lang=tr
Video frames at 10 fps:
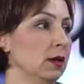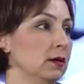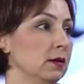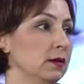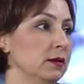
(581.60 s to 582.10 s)

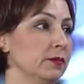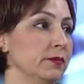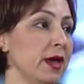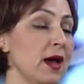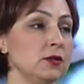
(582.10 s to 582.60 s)
Ee,
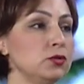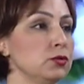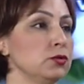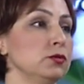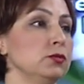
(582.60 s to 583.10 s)
her
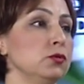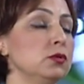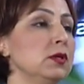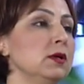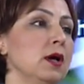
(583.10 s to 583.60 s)
çocuğun
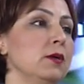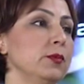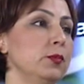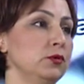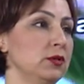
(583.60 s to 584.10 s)
mutlaka
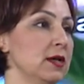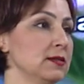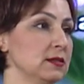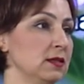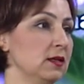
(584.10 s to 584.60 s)
bir
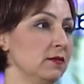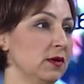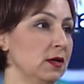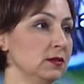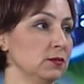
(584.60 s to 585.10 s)
potansiyeli
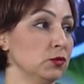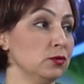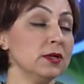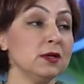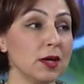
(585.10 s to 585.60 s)
var.
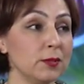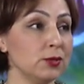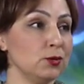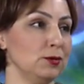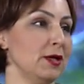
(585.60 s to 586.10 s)
Mutlaka bir
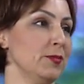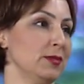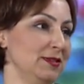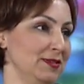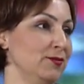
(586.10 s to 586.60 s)

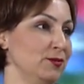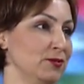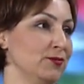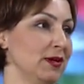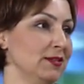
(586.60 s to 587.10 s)
kullanma
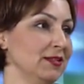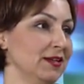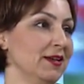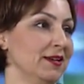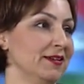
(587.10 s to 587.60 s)
kılavuzu var.
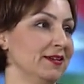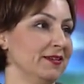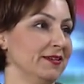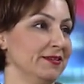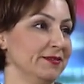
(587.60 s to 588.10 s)

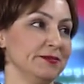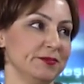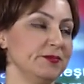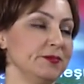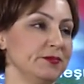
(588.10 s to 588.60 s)
Ee,
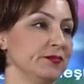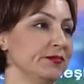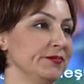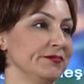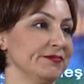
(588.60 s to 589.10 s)

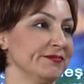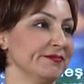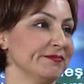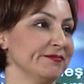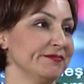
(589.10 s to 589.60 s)

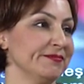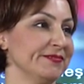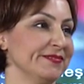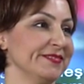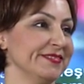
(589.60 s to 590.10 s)
çocuklarımızın
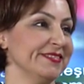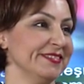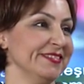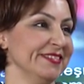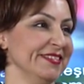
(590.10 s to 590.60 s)
kullanma
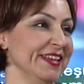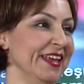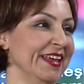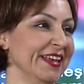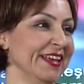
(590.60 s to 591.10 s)
kılavuzunu
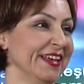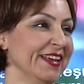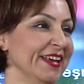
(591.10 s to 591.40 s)
bu,